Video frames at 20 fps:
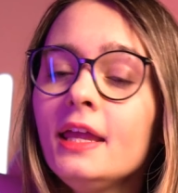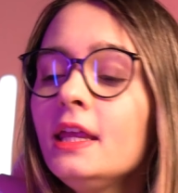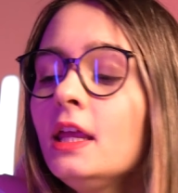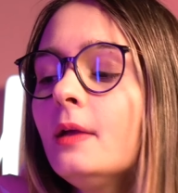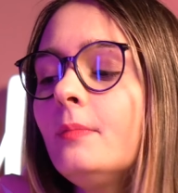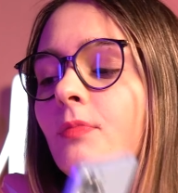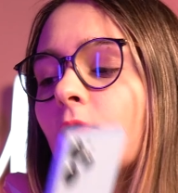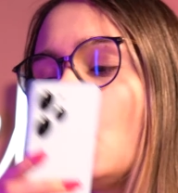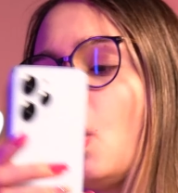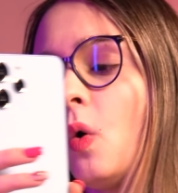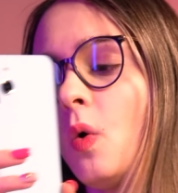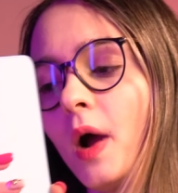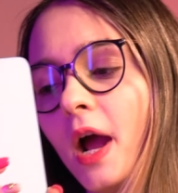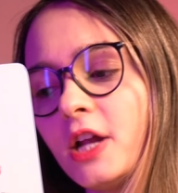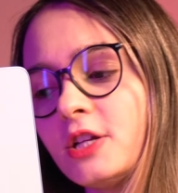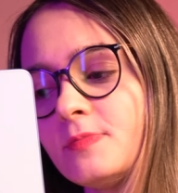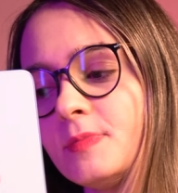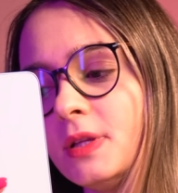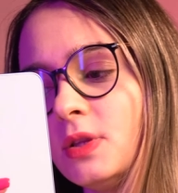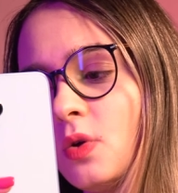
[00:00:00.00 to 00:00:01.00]
E o
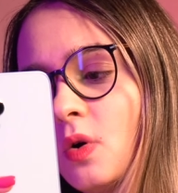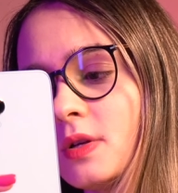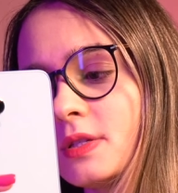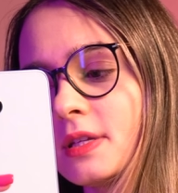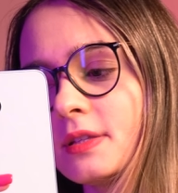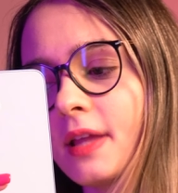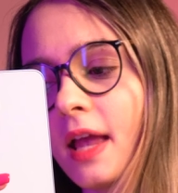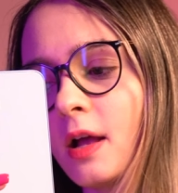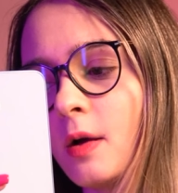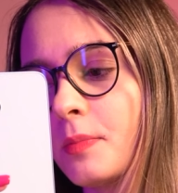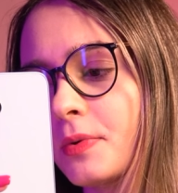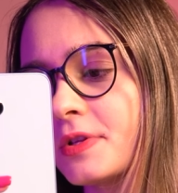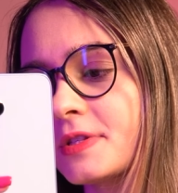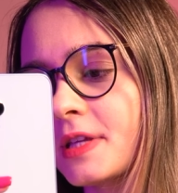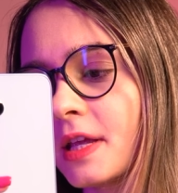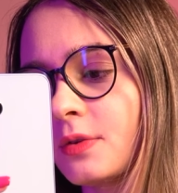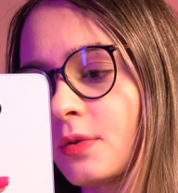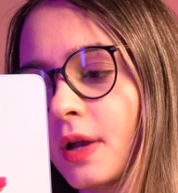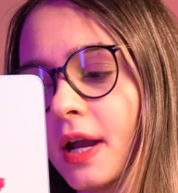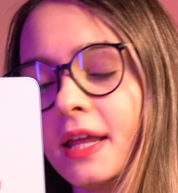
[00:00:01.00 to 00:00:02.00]
Redmi 12 tem o
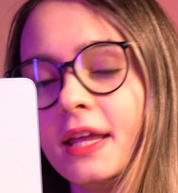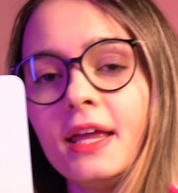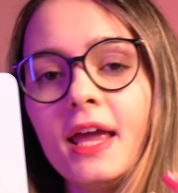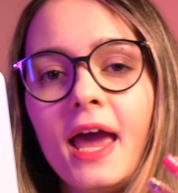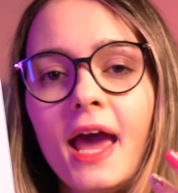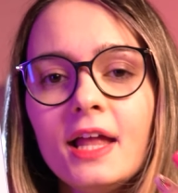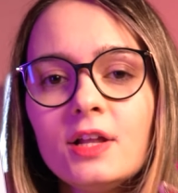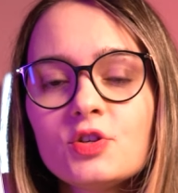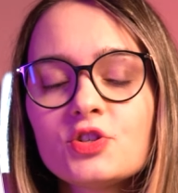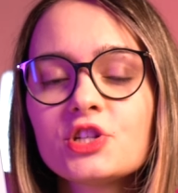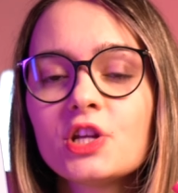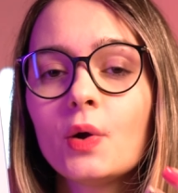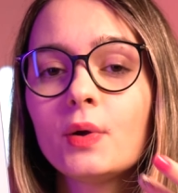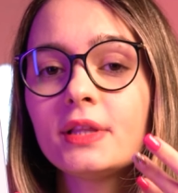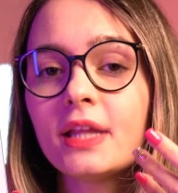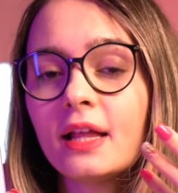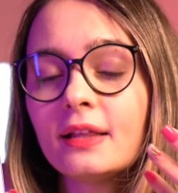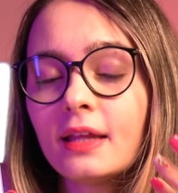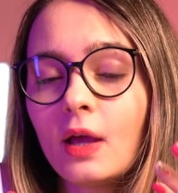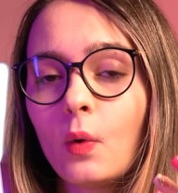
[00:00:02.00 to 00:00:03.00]
processador aí
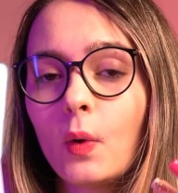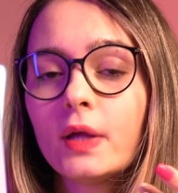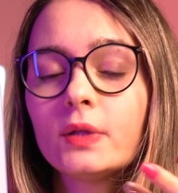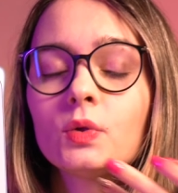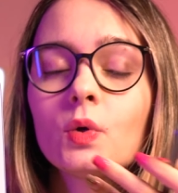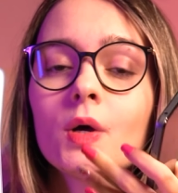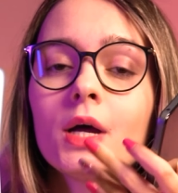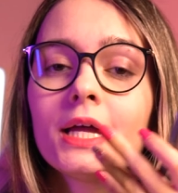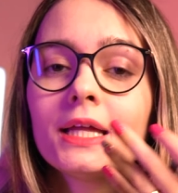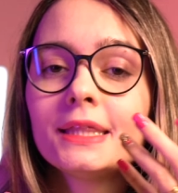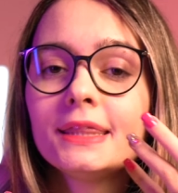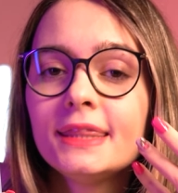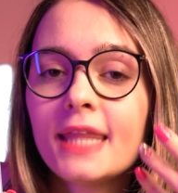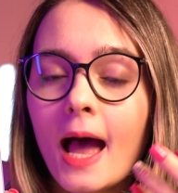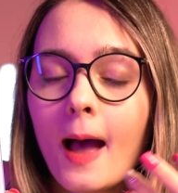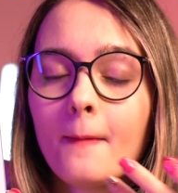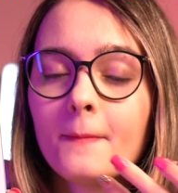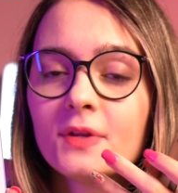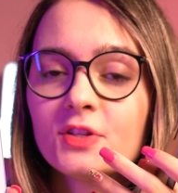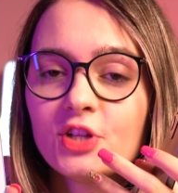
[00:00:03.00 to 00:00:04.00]
LG88
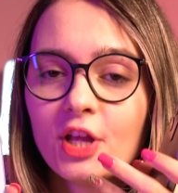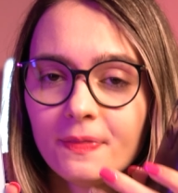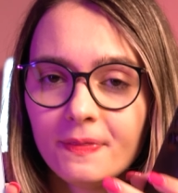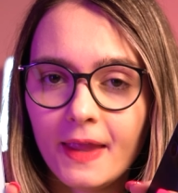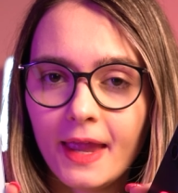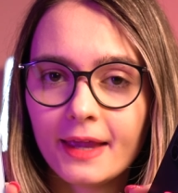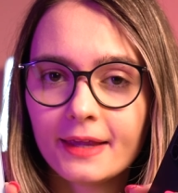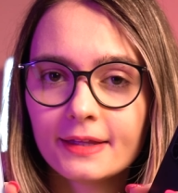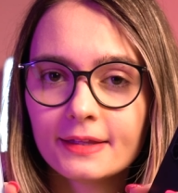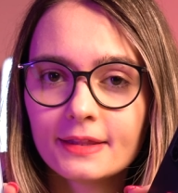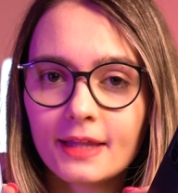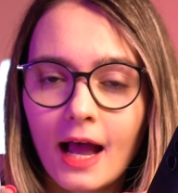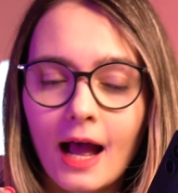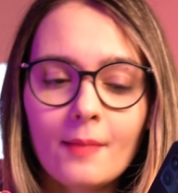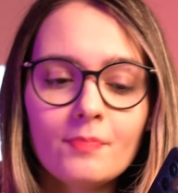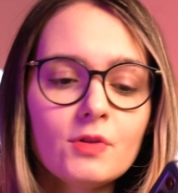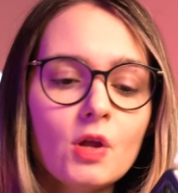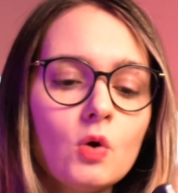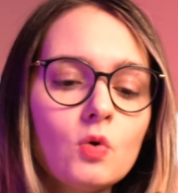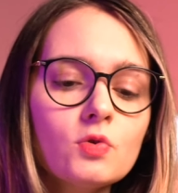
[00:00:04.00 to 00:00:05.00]
da MediaTek,
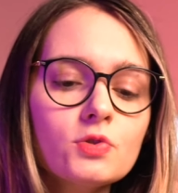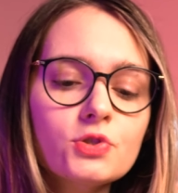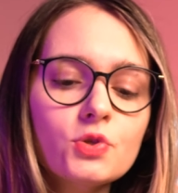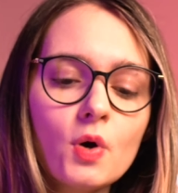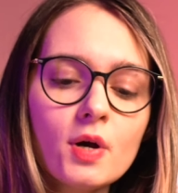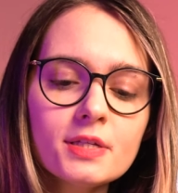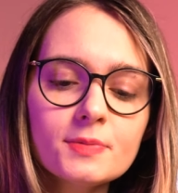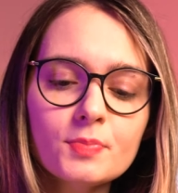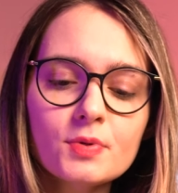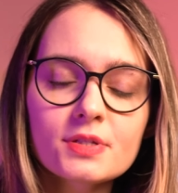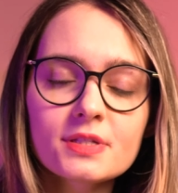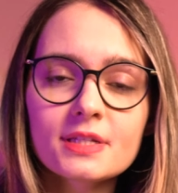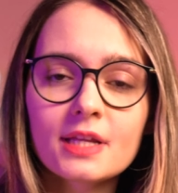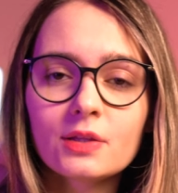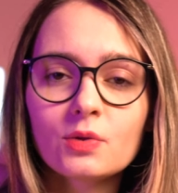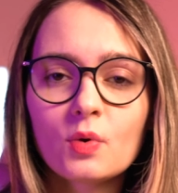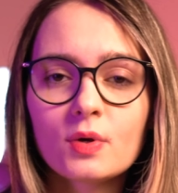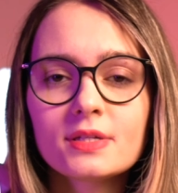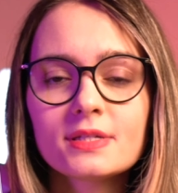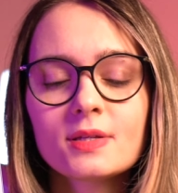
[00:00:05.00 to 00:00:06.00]
tá? Os dois
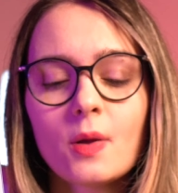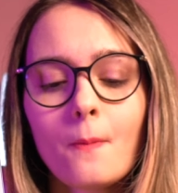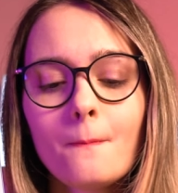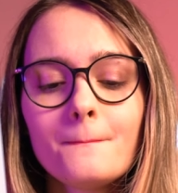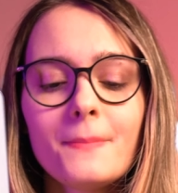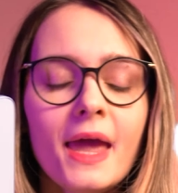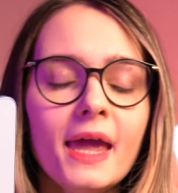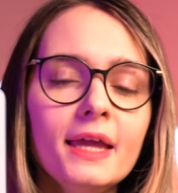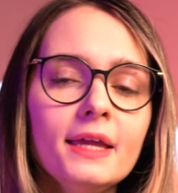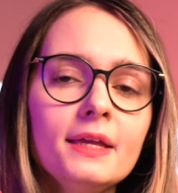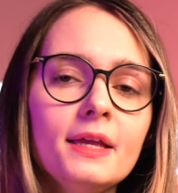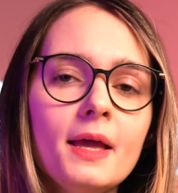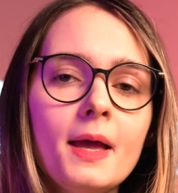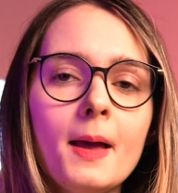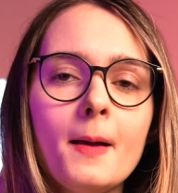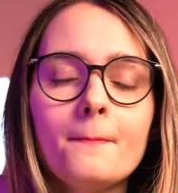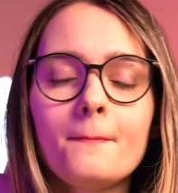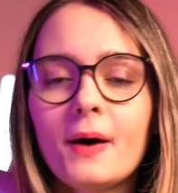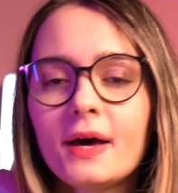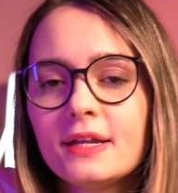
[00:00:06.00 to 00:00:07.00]
processadores são bem
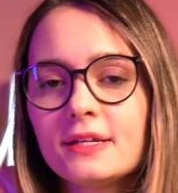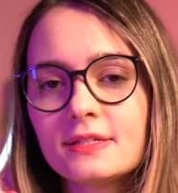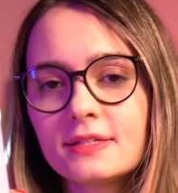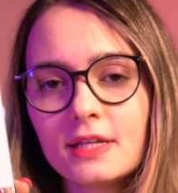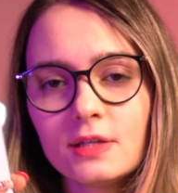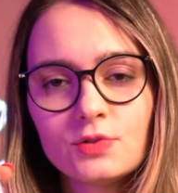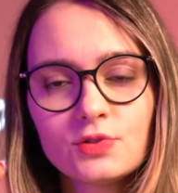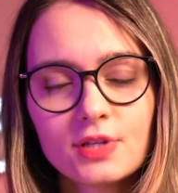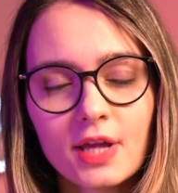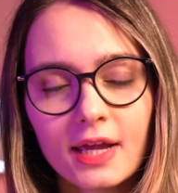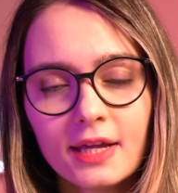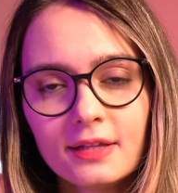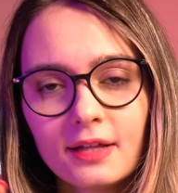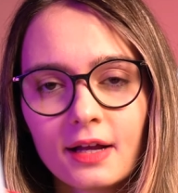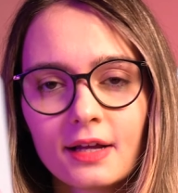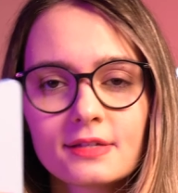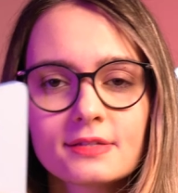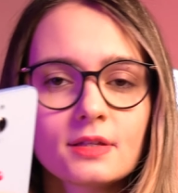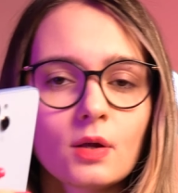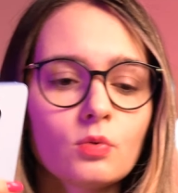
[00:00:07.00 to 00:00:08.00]
parecidos aí
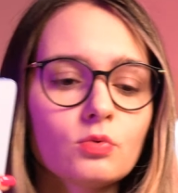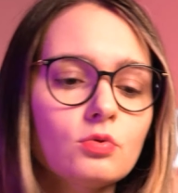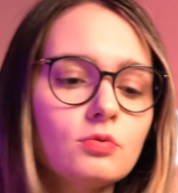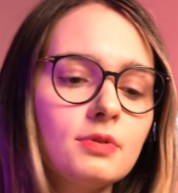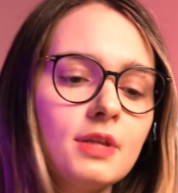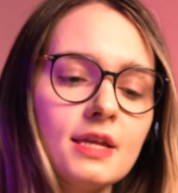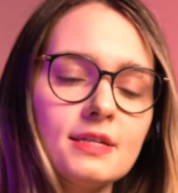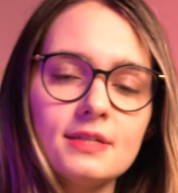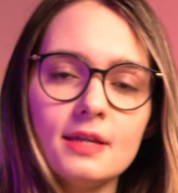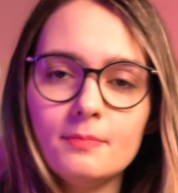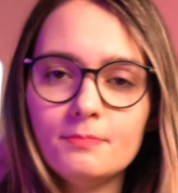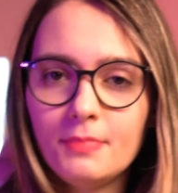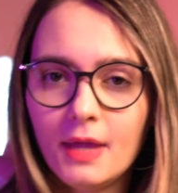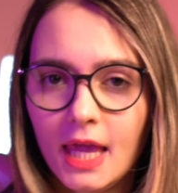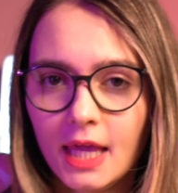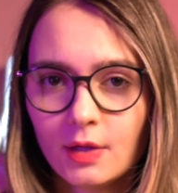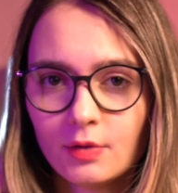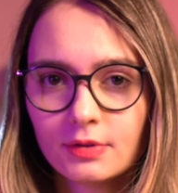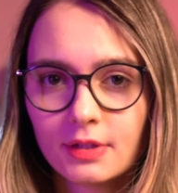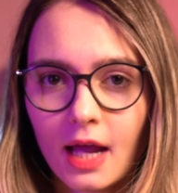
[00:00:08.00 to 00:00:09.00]
na questão do
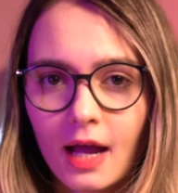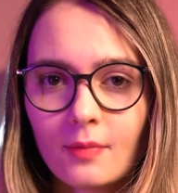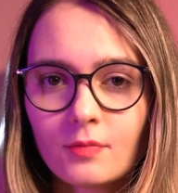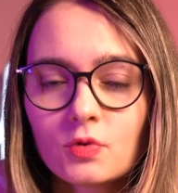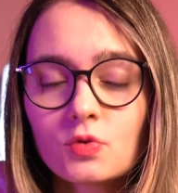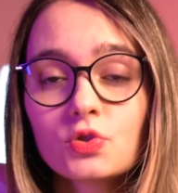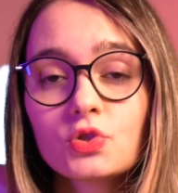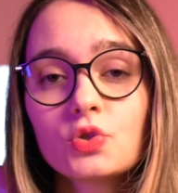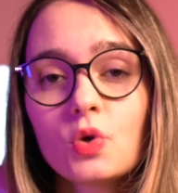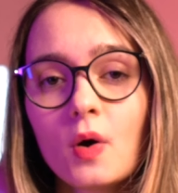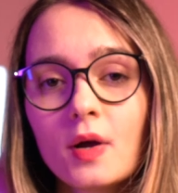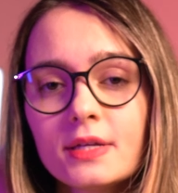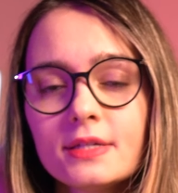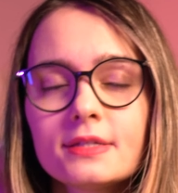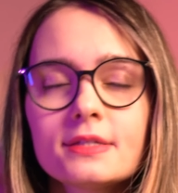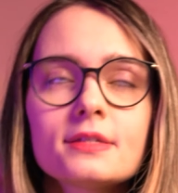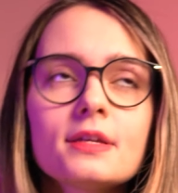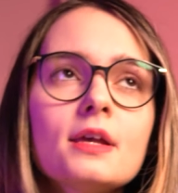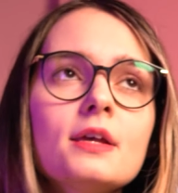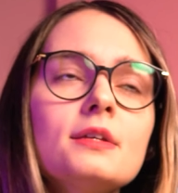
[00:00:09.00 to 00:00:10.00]
desempenho, tá? Os
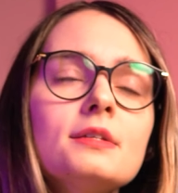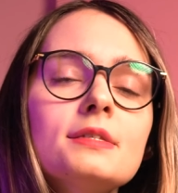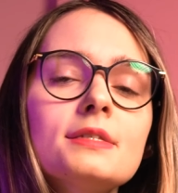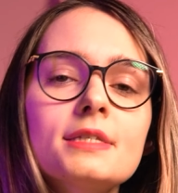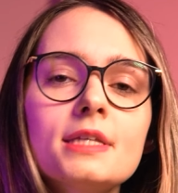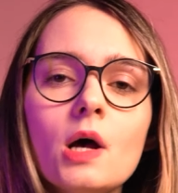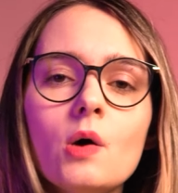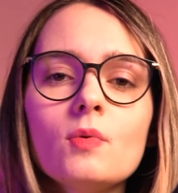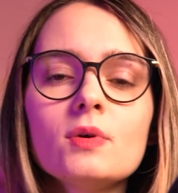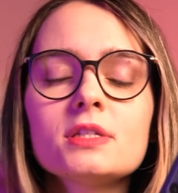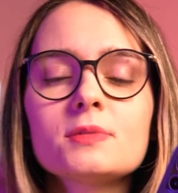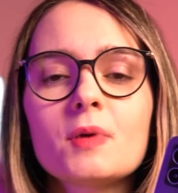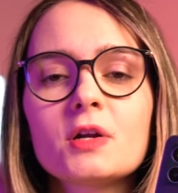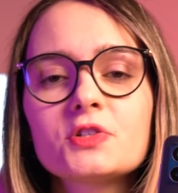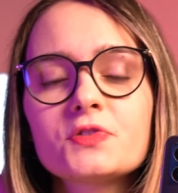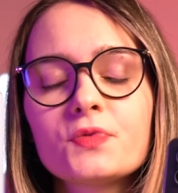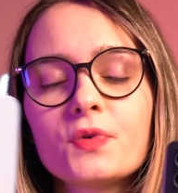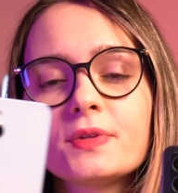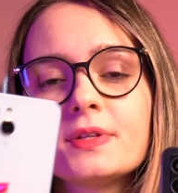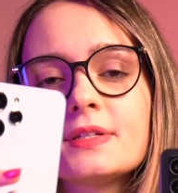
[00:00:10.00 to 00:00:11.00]
dois são
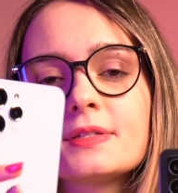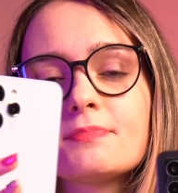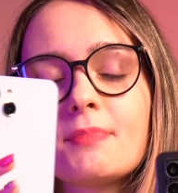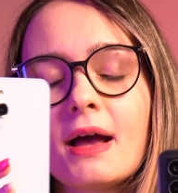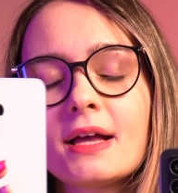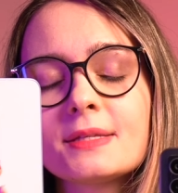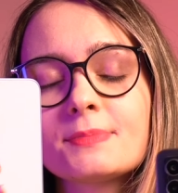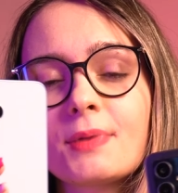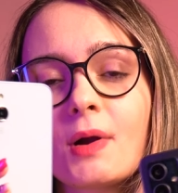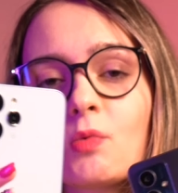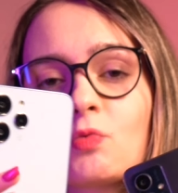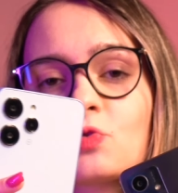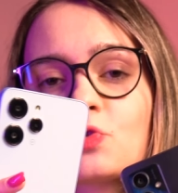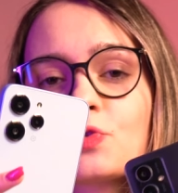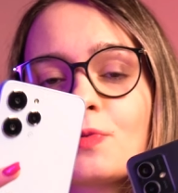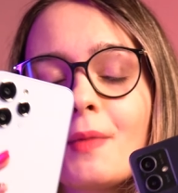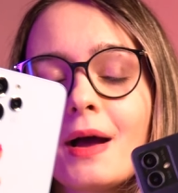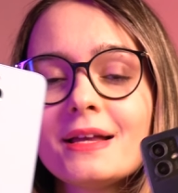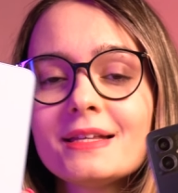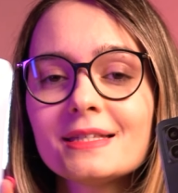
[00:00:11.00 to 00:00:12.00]
smartphones mais para
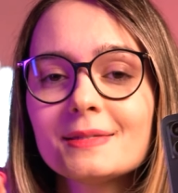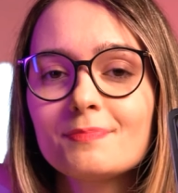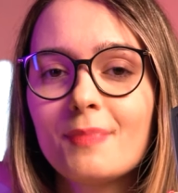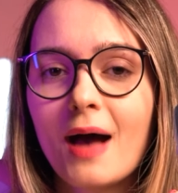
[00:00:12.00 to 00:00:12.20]
uso mais